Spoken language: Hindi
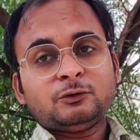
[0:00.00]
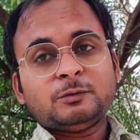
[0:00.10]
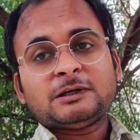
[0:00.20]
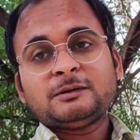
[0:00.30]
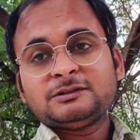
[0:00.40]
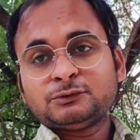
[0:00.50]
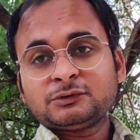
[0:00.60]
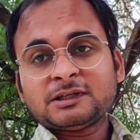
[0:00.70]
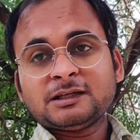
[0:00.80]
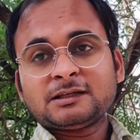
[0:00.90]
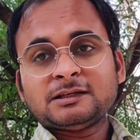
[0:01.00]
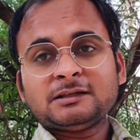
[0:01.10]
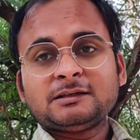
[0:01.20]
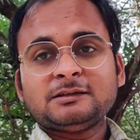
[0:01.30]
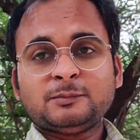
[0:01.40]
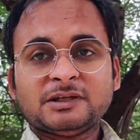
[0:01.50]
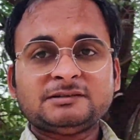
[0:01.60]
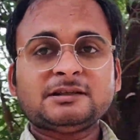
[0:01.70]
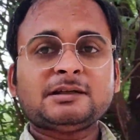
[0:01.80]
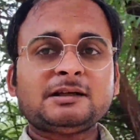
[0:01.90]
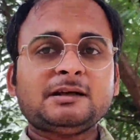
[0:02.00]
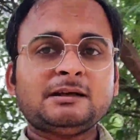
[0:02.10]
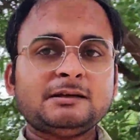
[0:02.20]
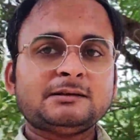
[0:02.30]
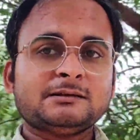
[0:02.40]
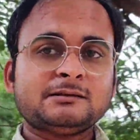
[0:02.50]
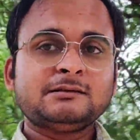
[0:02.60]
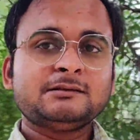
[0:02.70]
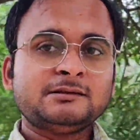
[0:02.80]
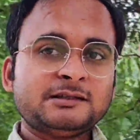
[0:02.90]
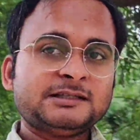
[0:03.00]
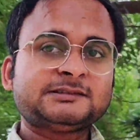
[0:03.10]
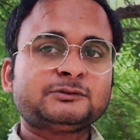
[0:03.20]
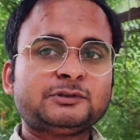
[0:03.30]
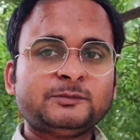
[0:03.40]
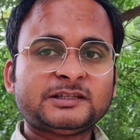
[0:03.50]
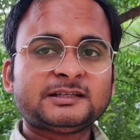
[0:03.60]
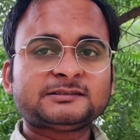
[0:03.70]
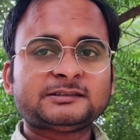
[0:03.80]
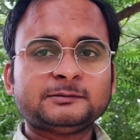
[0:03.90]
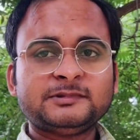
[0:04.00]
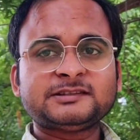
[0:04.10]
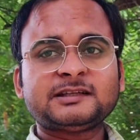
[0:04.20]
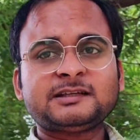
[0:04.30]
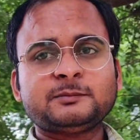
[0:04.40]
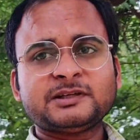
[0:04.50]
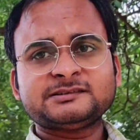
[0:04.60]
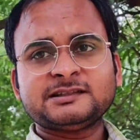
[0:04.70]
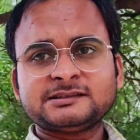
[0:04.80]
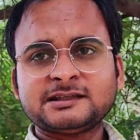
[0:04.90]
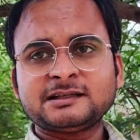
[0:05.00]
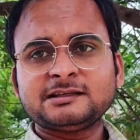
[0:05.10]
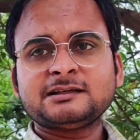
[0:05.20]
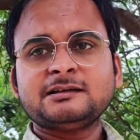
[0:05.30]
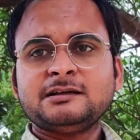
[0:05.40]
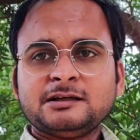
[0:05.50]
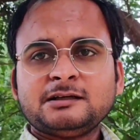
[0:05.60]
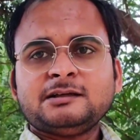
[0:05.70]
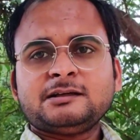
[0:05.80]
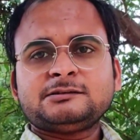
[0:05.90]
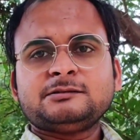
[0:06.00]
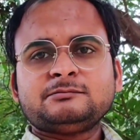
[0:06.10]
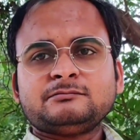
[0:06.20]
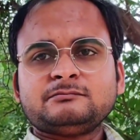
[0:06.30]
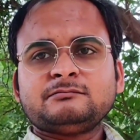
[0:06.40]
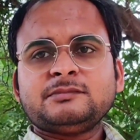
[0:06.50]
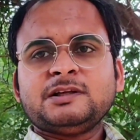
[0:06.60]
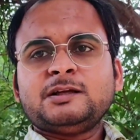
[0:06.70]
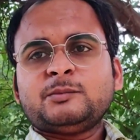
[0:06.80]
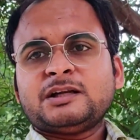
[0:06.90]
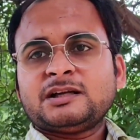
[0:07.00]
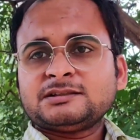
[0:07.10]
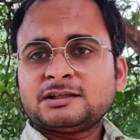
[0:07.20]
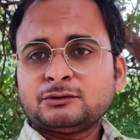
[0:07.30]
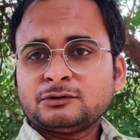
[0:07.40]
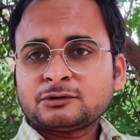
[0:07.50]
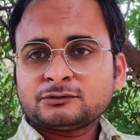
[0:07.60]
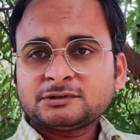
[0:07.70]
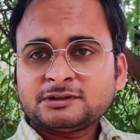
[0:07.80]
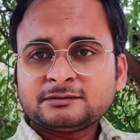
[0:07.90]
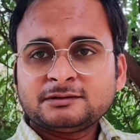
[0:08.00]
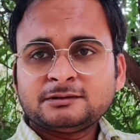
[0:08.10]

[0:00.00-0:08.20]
तो बाबा जी को क्या लगा कि पैसा आ रहा है ऐसा तो हमारे साथ हमेशा रहेगा पैसा आता रहेगा एकदम पल्ला झाड़ लो गौरव से